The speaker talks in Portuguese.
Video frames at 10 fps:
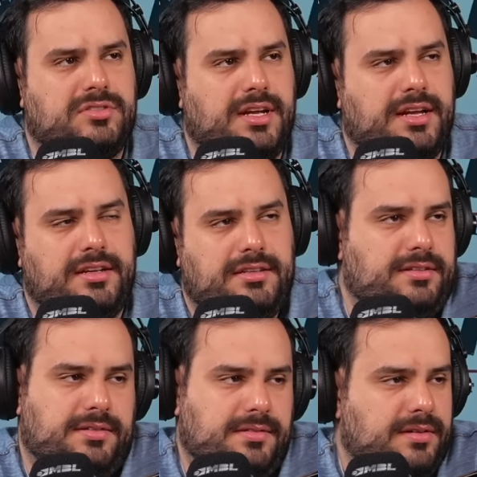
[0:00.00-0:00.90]
né? E
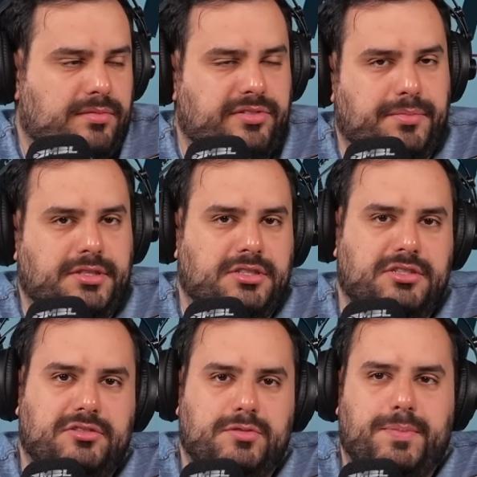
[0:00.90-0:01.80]
obviamente a
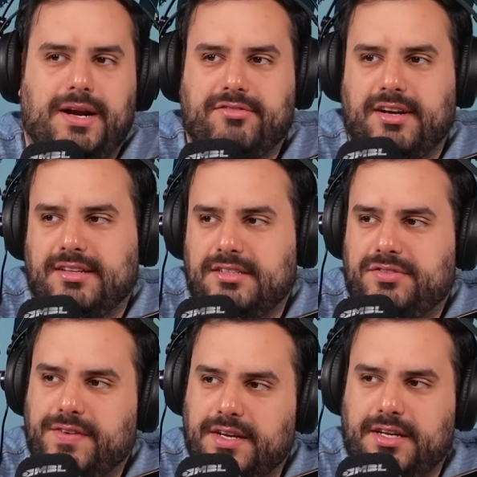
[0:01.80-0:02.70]
gente não esperava nada
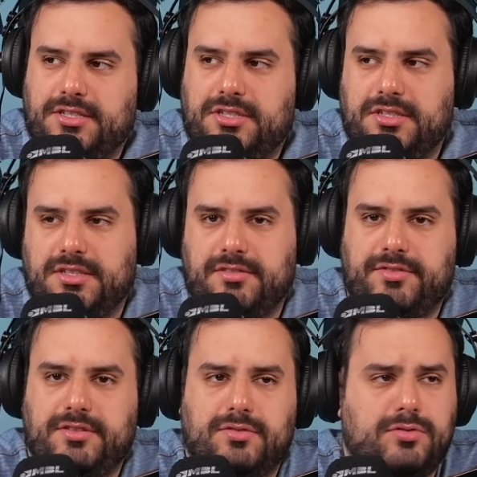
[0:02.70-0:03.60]
diferente
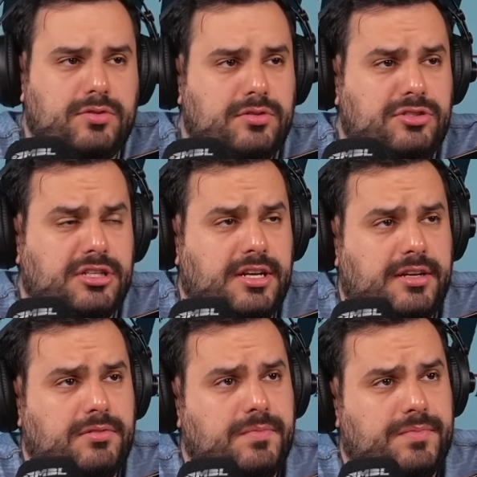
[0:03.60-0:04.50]
vindo do Rio de
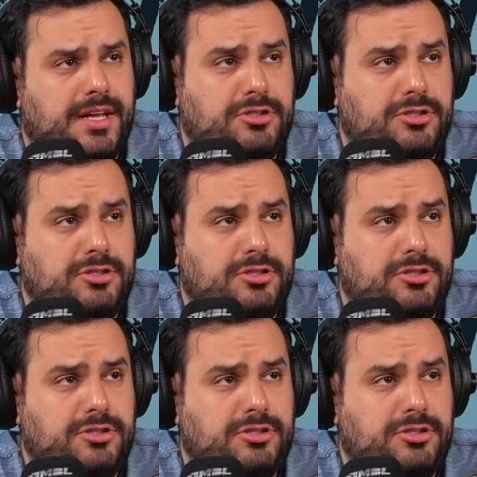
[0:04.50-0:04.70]
Janeiro, né?